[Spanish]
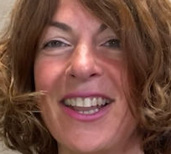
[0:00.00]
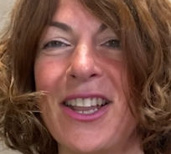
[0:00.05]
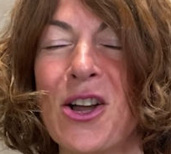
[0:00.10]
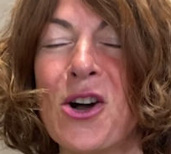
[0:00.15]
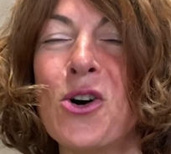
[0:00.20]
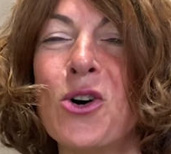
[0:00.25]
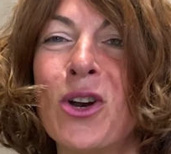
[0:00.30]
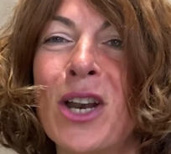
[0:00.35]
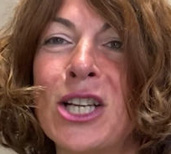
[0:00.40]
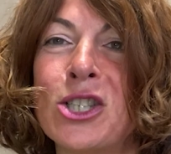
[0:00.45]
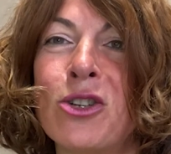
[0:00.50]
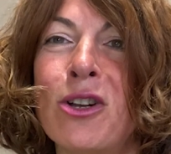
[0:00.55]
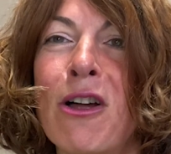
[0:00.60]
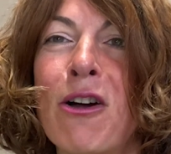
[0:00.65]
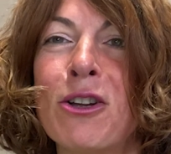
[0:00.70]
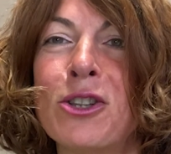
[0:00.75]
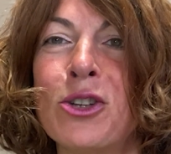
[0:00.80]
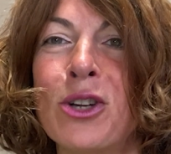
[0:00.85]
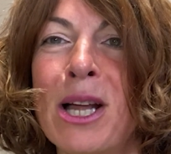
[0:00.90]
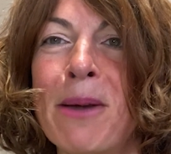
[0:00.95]
Hola, soy la
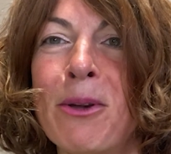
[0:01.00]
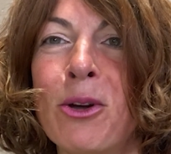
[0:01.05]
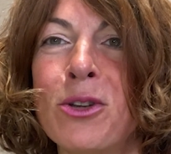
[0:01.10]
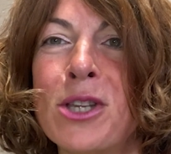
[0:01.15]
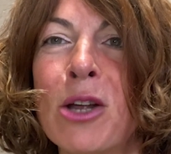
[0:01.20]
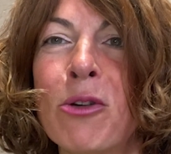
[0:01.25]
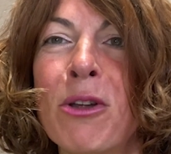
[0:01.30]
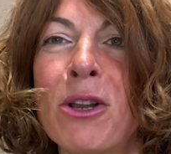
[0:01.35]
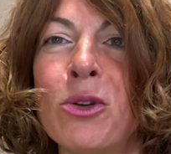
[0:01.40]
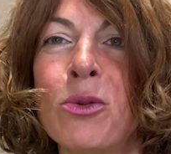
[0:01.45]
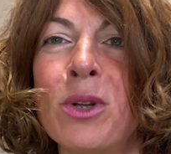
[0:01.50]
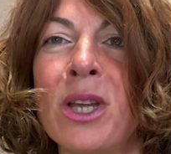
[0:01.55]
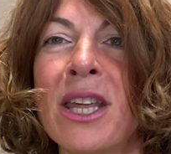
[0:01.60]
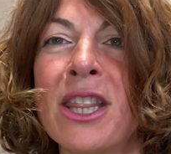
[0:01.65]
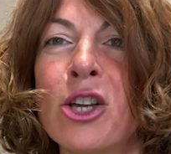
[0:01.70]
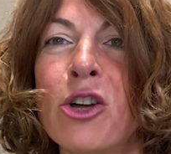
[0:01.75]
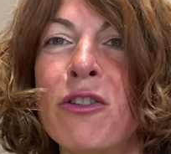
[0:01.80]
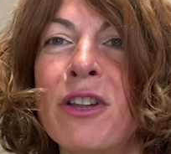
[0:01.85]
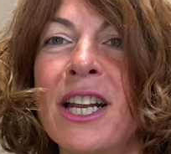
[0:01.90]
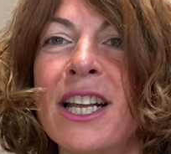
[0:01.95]
doctora Begoña Ruiz Núñez,
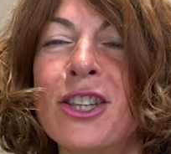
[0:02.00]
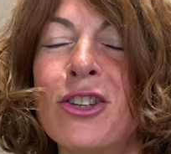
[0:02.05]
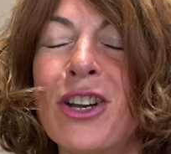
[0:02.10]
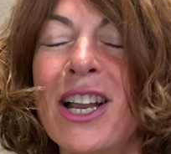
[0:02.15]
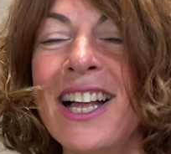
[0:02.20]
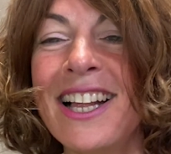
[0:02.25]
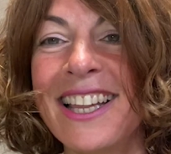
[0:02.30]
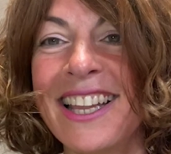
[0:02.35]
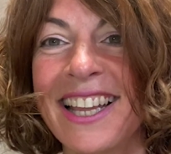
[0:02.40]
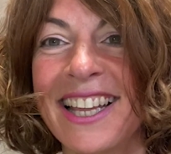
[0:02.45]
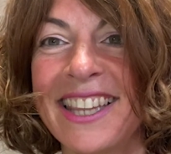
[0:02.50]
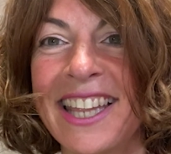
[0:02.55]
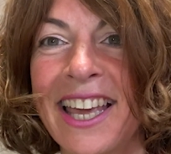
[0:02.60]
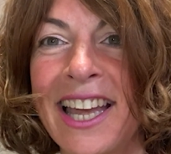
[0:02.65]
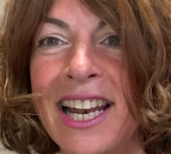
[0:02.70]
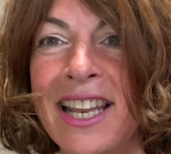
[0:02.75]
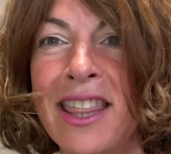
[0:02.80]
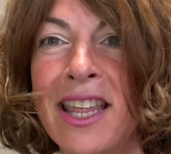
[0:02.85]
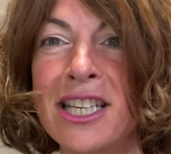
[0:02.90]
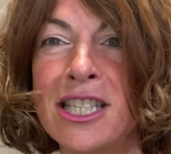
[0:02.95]
co-directora de
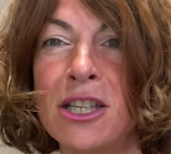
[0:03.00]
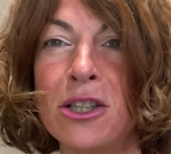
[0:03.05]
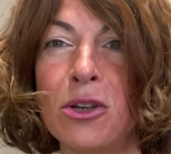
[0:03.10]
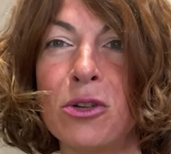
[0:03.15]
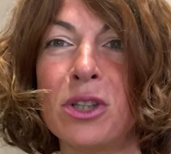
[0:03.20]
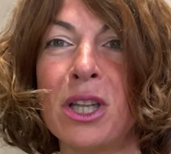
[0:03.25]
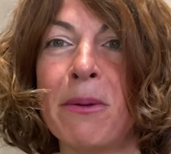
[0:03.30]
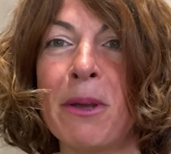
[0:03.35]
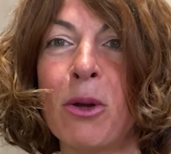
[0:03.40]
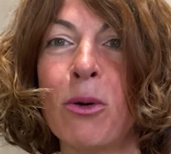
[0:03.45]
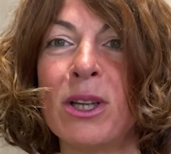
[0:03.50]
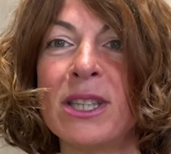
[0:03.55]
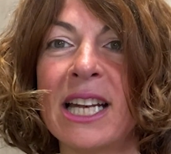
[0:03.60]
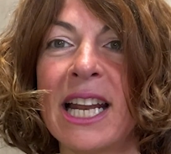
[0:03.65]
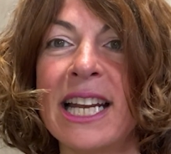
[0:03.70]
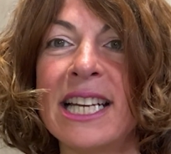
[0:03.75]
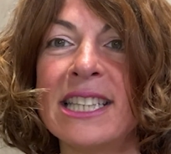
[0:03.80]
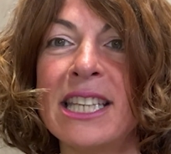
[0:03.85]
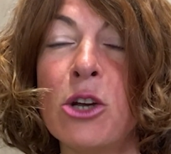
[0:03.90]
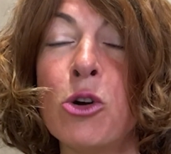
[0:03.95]
Healthy Institute, y vengo a
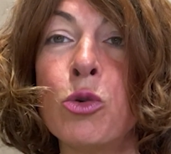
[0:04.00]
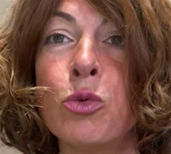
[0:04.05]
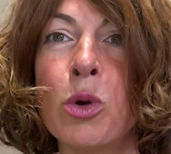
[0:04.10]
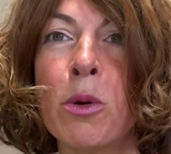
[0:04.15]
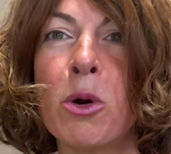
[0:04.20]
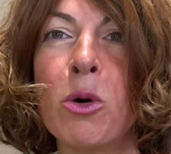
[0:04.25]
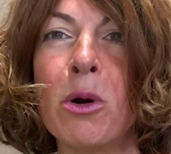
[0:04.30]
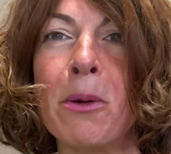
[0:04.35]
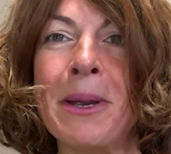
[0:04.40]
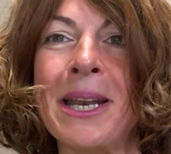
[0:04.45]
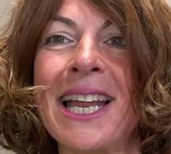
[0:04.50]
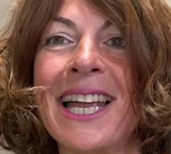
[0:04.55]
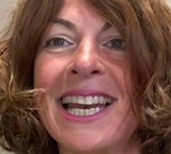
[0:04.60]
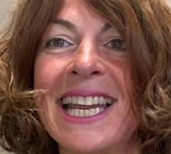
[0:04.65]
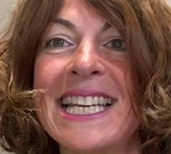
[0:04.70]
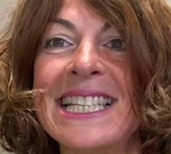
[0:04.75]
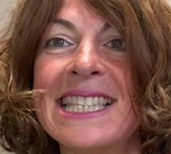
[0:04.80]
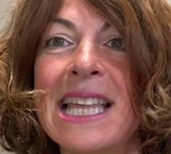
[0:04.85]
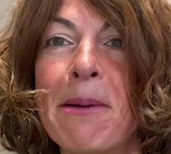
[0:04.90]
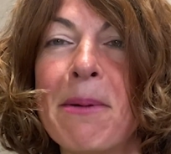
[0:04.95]
traerte un nuevo webinar,
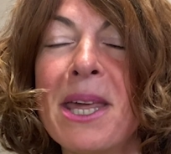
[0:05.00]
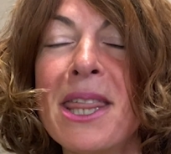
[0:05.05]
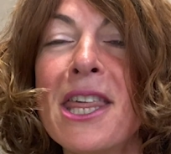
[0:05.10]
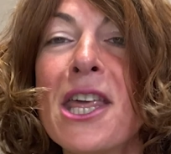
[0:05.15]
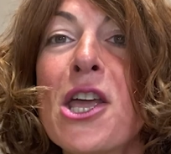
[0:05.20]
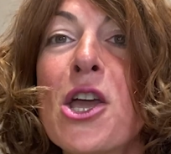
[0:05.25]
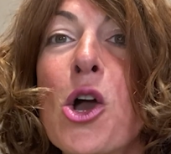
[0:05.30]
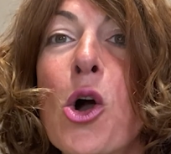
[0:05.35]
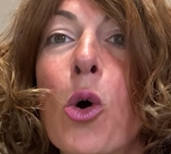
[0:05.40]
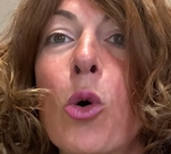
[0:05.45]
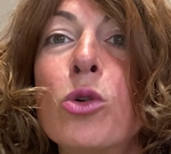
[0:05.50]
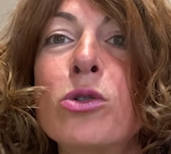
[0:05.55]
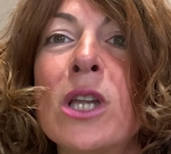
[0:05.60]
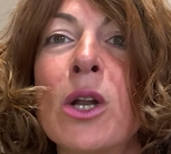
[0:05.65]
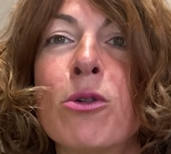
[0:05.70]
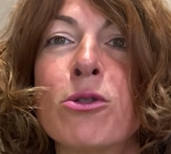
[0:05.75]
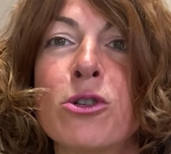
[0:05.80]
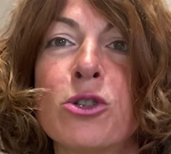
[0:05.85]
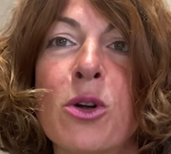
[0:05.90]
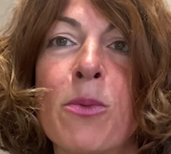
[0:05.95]
esta vez junto a
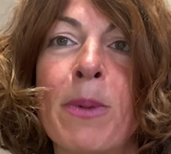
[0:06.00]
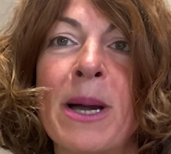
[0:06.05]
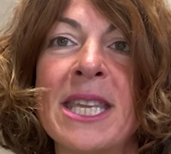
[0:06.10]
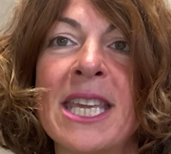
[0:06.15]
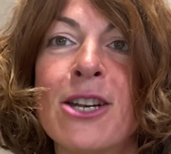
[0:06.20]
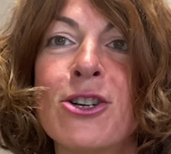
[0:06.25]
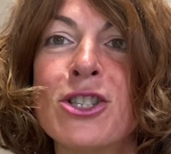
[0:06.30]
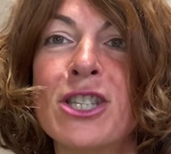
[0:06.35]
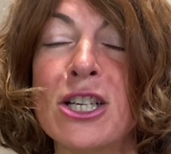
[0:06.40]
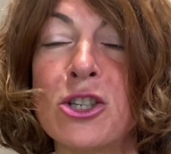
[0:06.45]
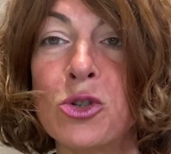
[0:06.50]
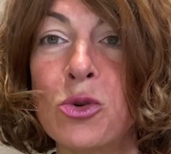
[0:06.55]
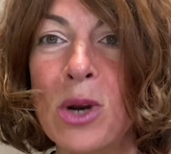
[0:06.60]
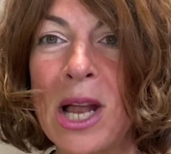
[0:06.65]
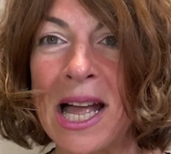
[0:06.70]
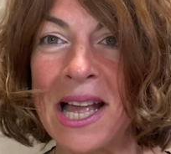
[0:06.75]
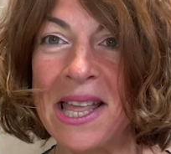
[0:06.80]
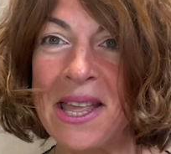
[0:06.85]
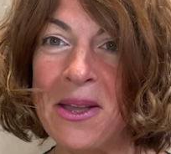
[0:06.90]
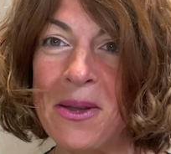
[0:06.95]
nuestros compañeros de Sura,
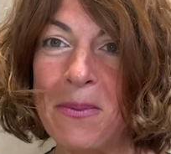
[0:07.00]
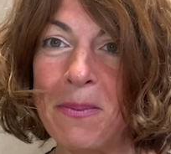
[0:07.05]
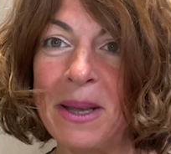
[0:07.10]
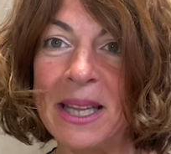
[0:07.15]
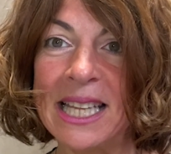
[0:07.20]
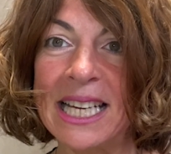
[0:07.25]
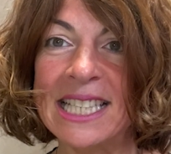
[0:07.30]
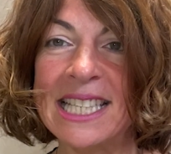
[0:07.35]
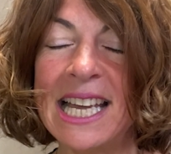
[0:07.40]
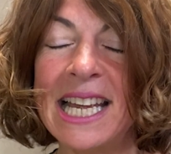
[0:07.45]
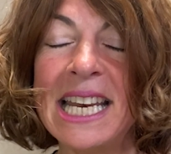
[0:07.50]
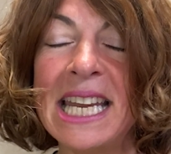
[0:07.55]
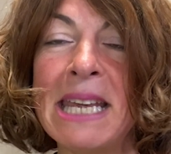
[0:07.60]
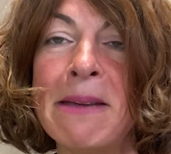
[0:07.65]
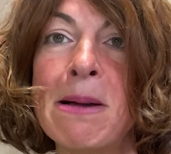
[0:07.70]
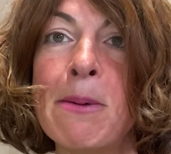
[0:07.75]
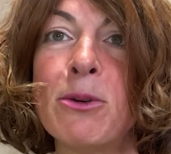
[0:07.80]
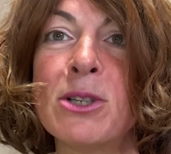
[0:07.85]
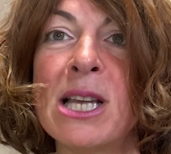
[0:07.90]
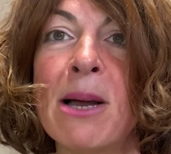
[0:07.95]
Vitasan, y
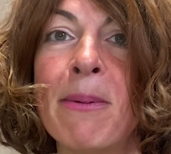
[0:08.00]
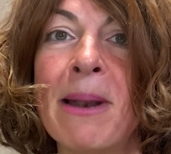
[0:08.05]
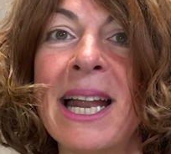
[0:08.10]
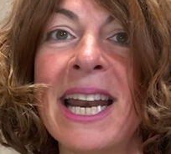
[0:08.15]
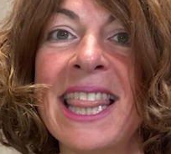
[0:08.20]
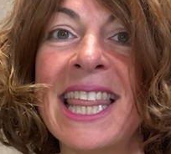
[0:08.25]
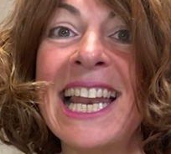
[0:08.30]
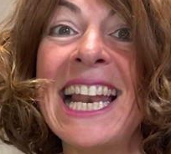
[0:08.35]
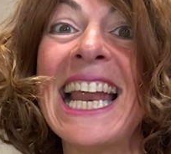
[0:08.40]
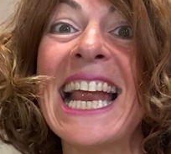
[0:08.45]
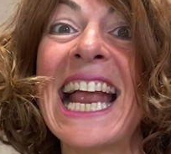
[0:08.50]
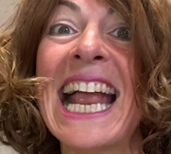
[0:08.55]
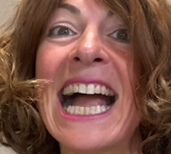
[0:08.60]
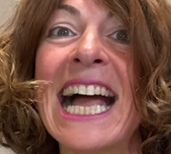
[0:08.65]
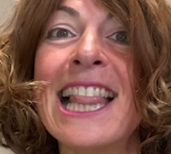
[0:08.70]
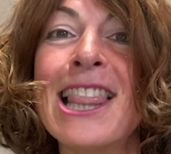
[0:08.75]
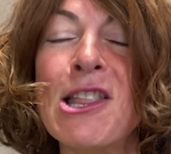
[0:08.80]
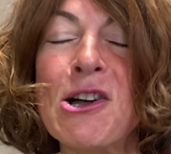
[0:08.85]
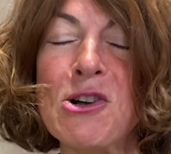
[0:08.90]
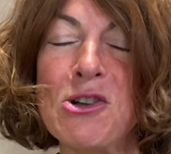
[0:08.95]
vamos a hablar del
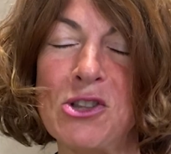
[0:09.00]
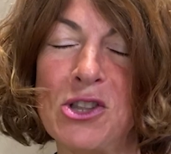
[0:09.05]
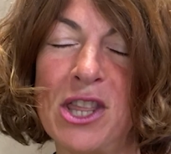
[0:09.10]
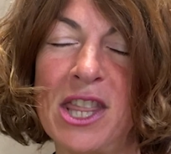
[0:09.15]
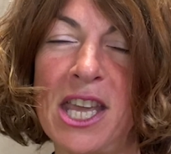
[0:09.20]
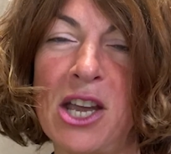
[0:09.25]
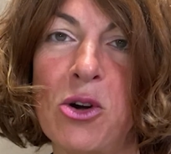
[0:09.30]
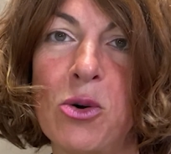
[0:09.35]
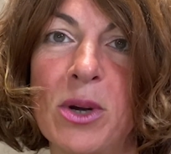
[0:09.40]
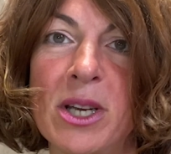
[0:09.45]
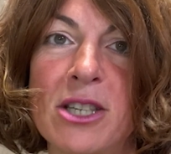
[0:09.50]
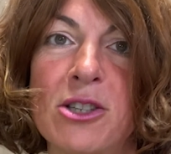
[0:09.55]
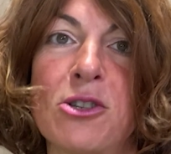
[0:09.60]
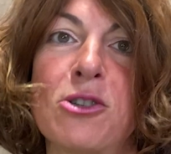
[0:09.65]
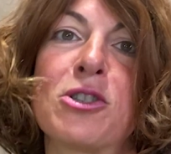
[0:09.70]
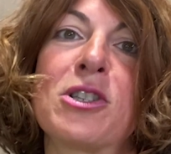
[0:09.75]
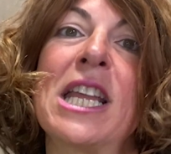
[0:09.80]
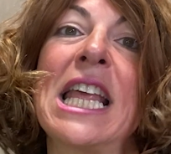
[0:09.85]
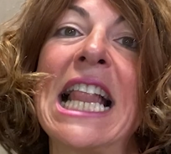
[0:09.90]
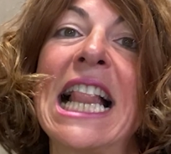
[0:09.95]
caldo de
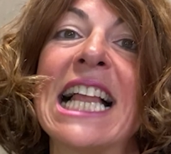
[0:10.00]
huesos.